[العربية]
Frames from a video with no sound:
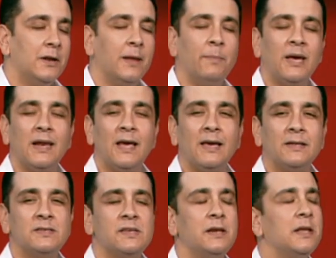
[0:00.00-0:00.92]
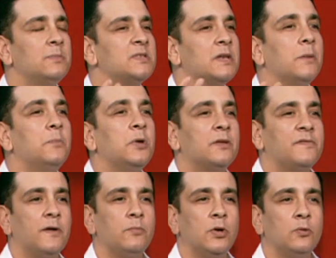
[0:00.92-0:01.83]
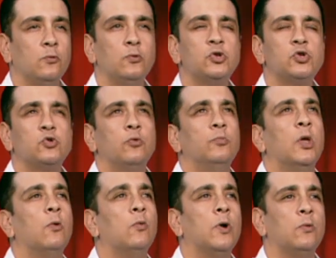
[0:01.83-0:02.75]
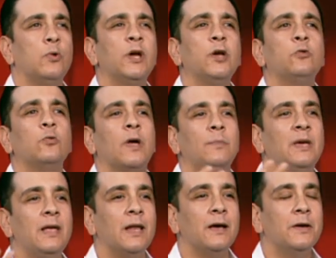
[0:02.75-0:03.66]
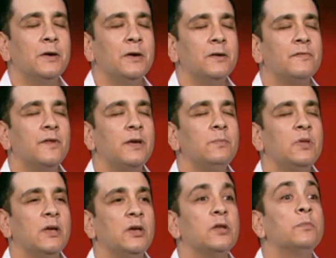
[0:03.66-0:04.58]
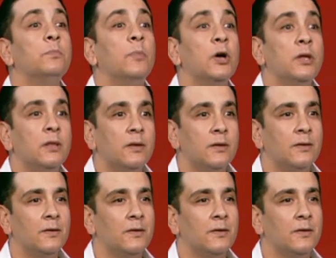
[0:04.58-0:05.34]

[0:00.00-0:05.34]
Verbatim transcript: لما يلاقي انسان لابس ابيض فابيض ووشه منور وريحته جميله فيبدا يطمئن